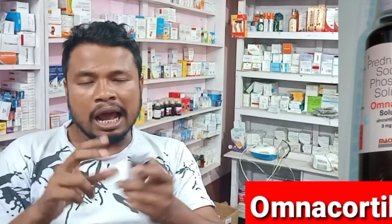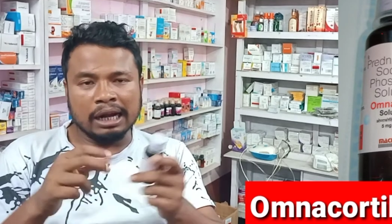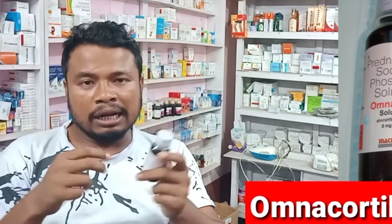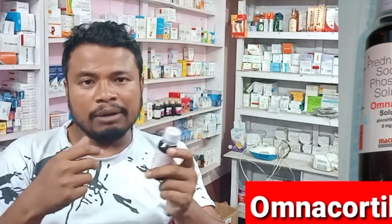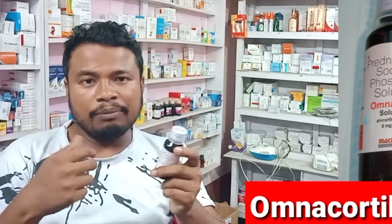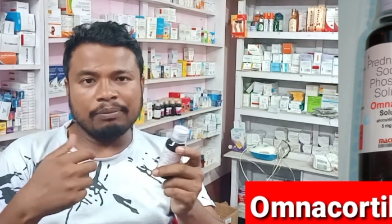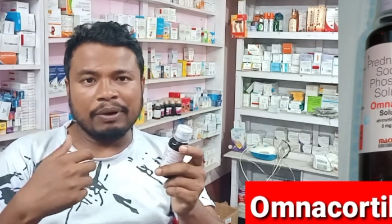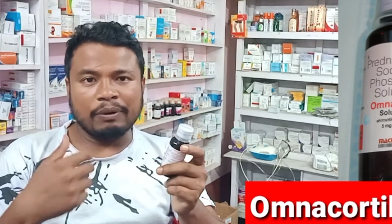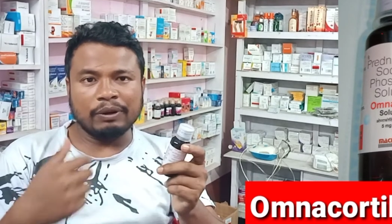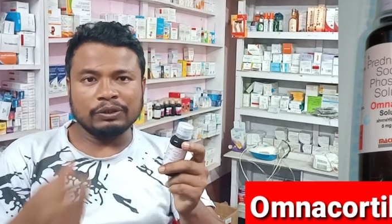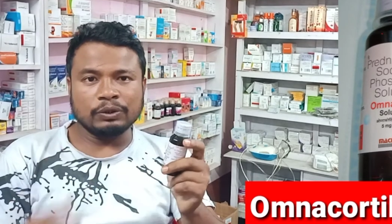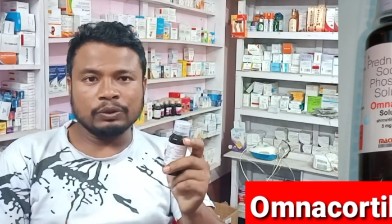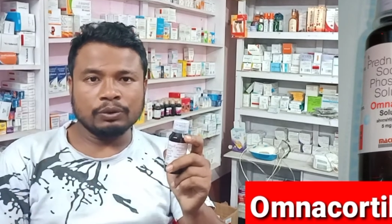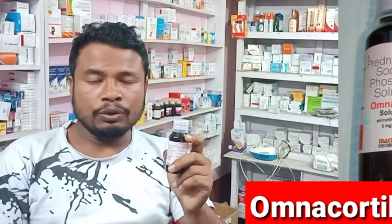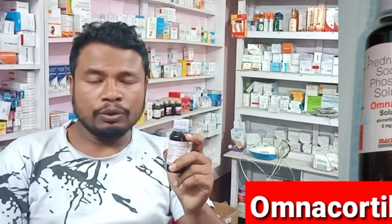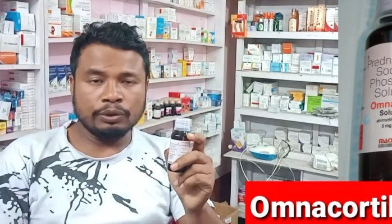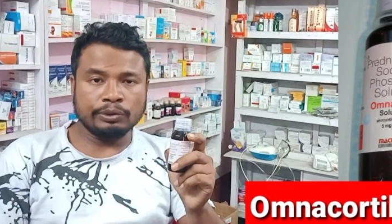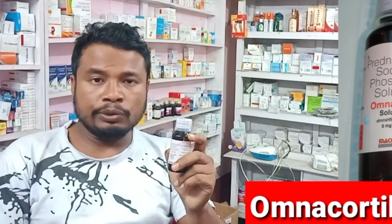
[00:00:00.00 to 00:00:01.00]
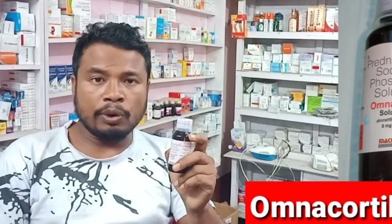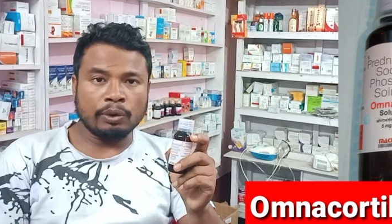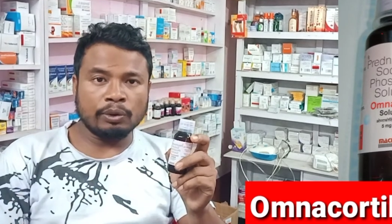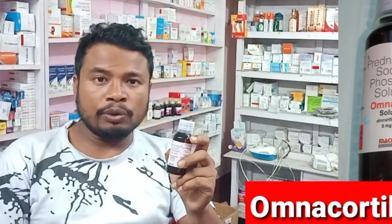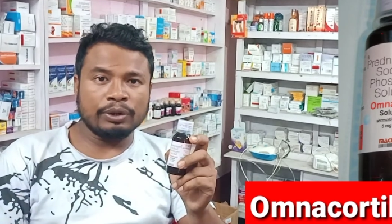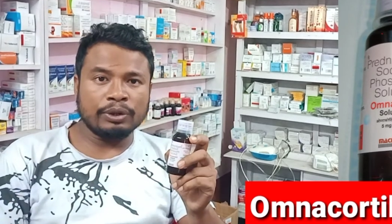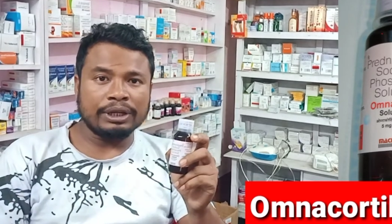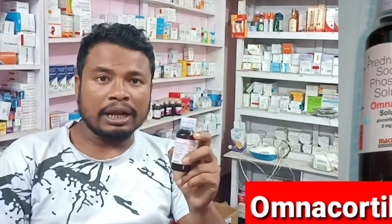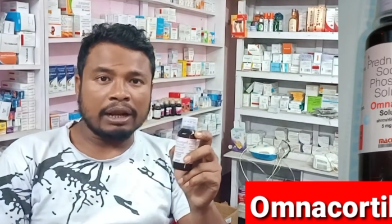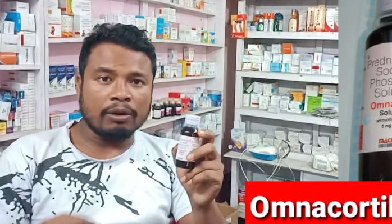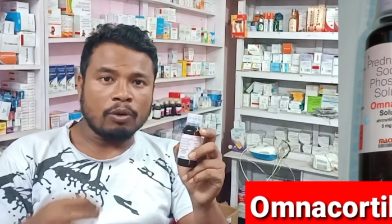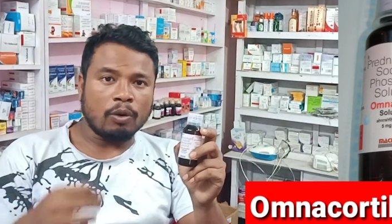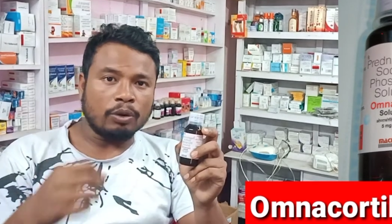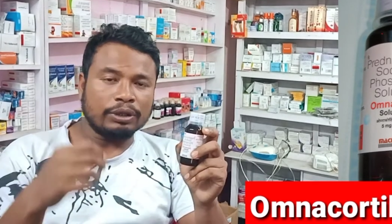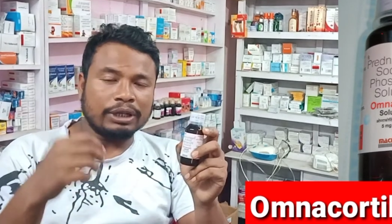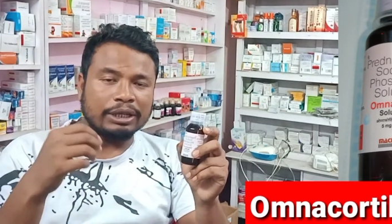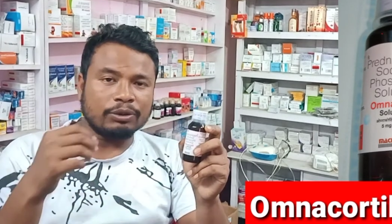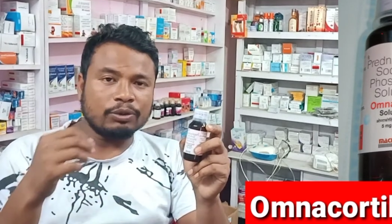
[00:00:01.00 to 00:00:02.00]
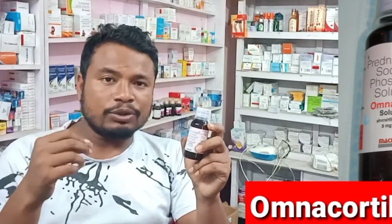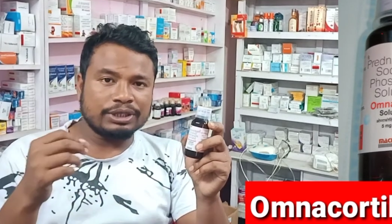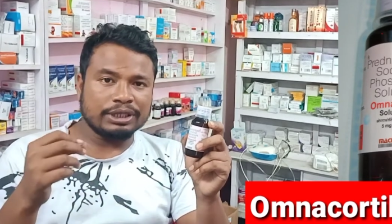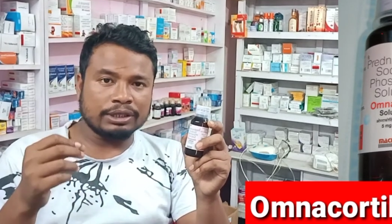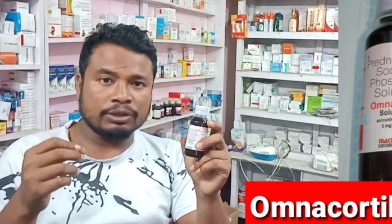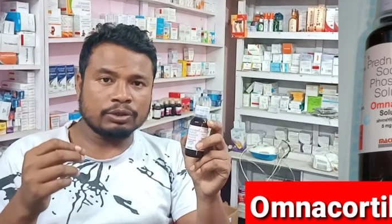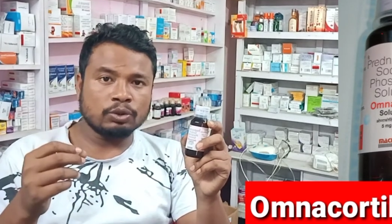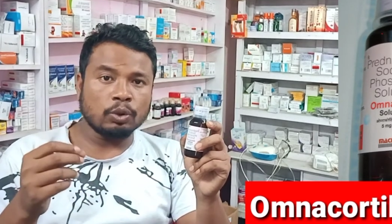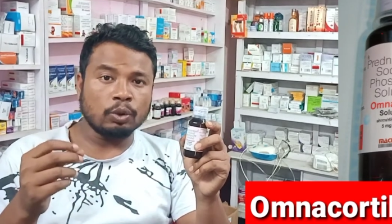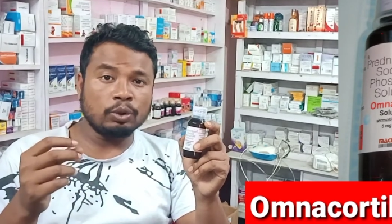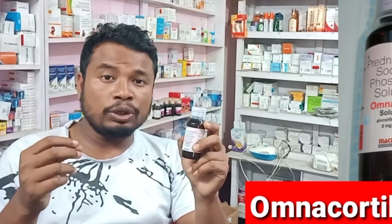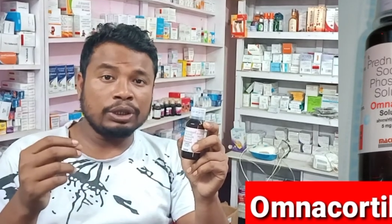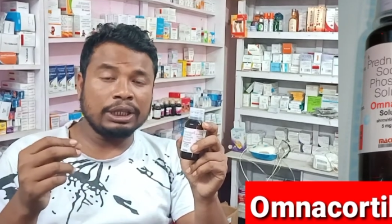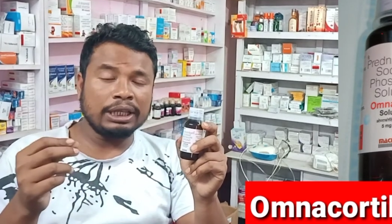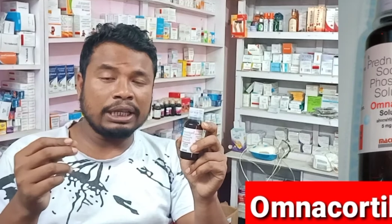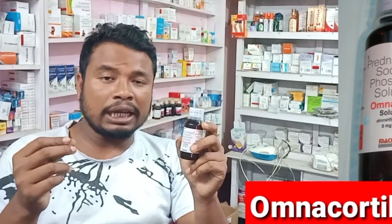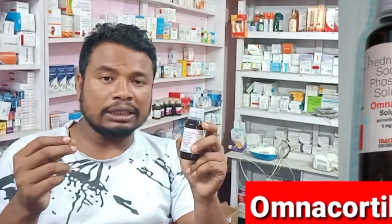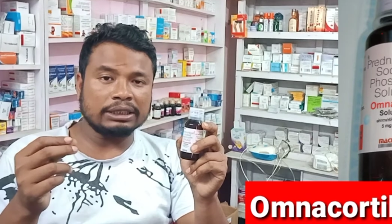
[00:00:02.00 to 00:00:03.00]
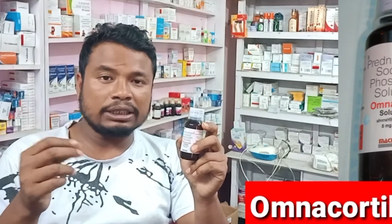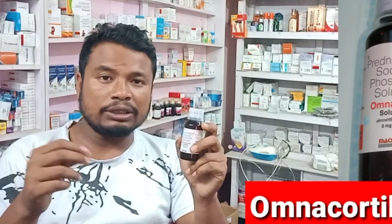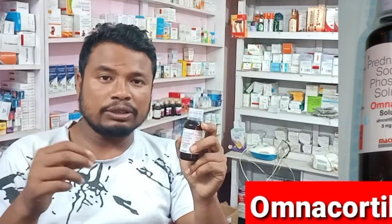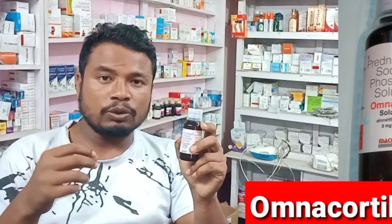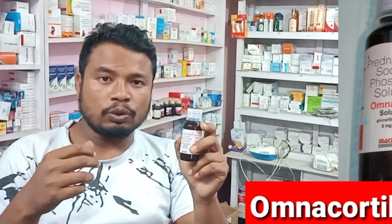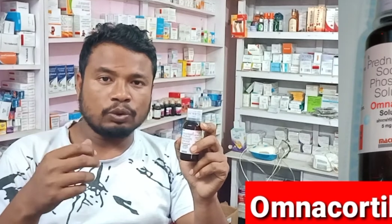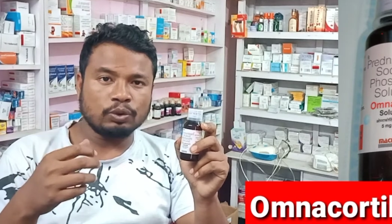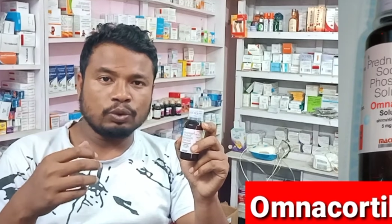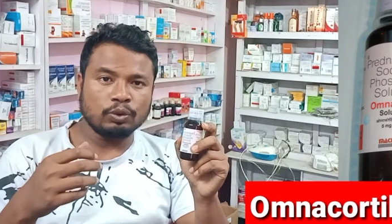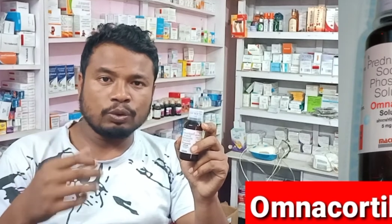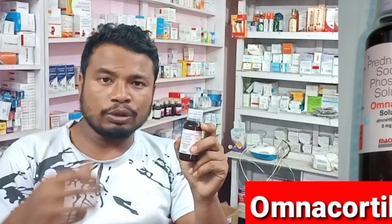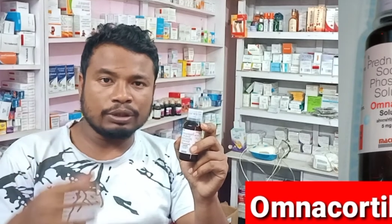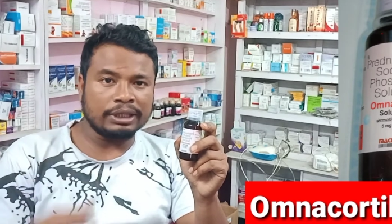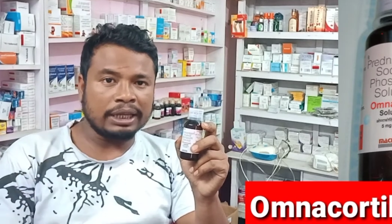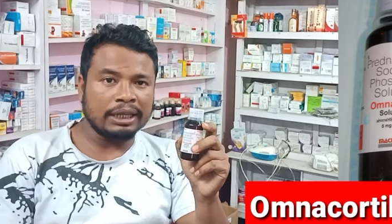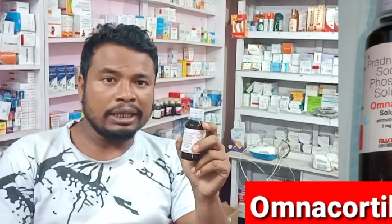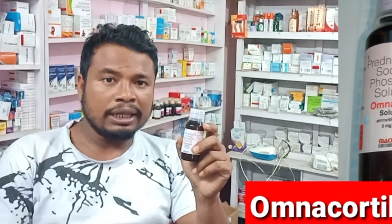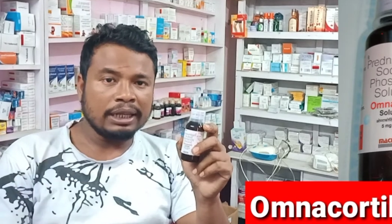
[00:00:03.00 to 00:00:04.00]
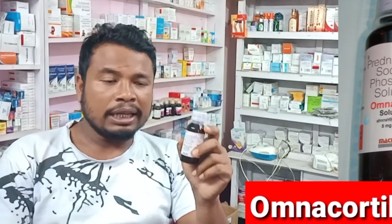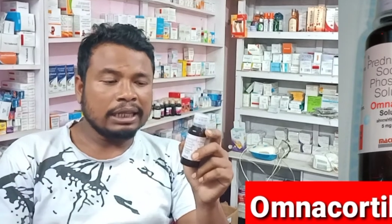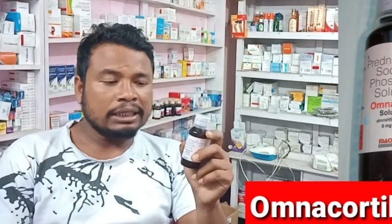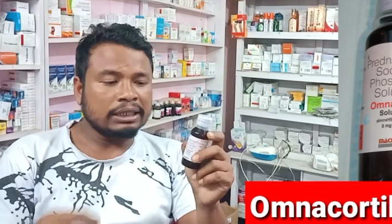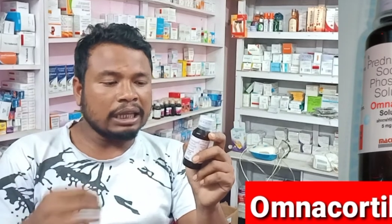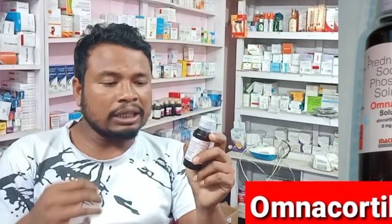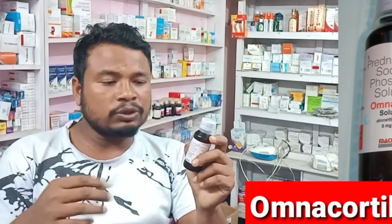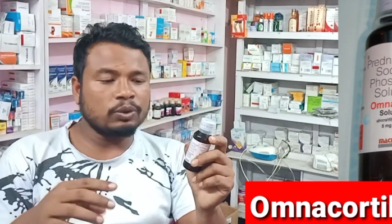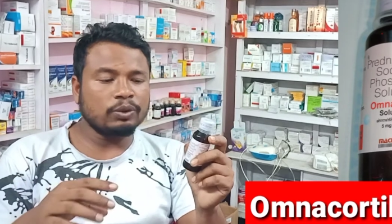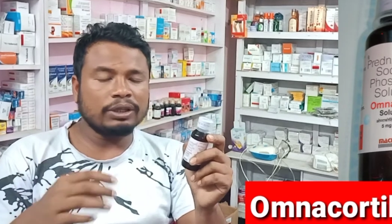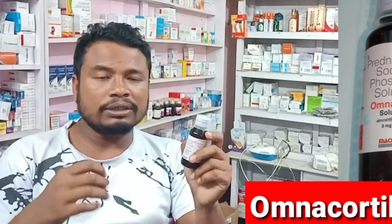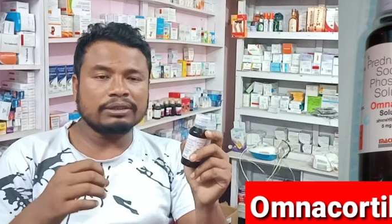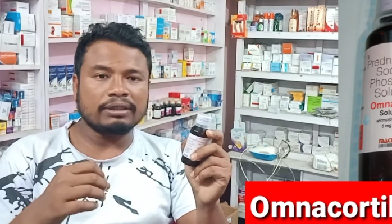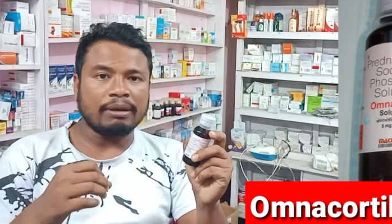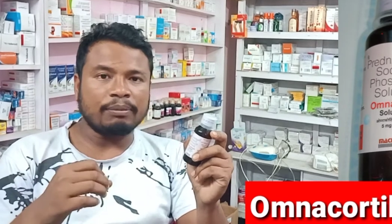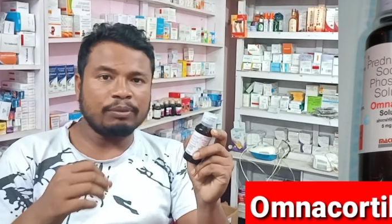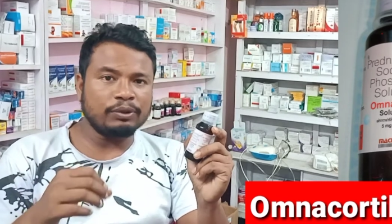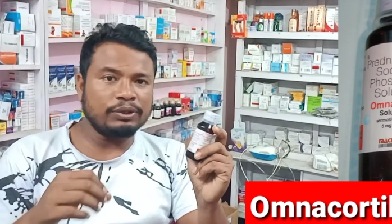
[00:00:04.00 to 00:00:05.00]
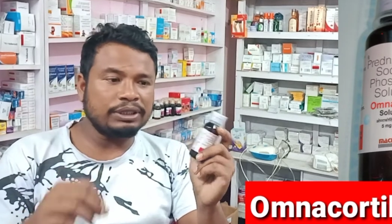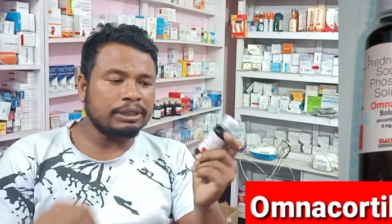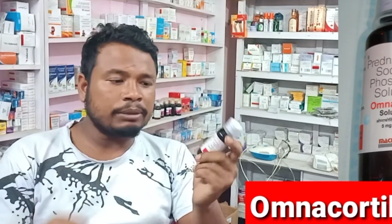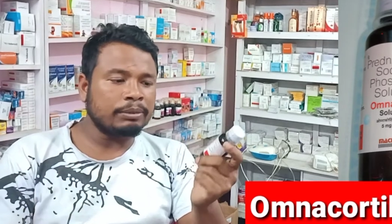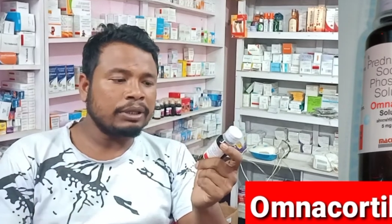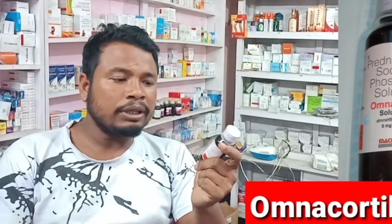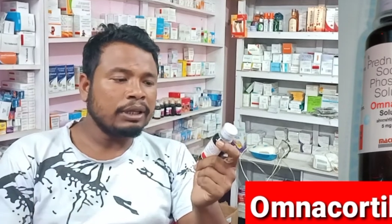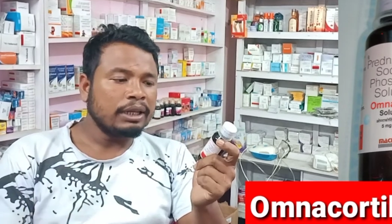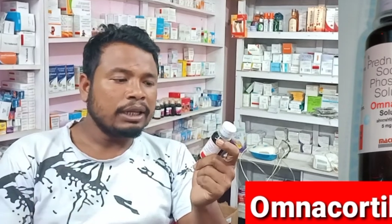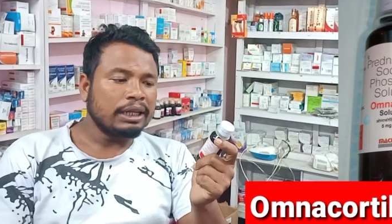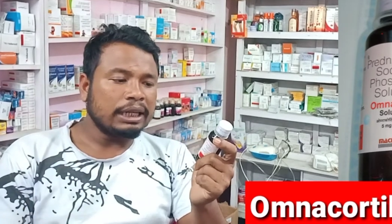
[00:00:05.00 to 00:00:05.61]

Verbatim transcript: আরাম পাওয়ার জন্য ডক্টরেরা অন্যান্য যে সর্দি কাশির যে ওষুধগুলো দেয় তার সঙ্গে সাপোর্ট হিসাবে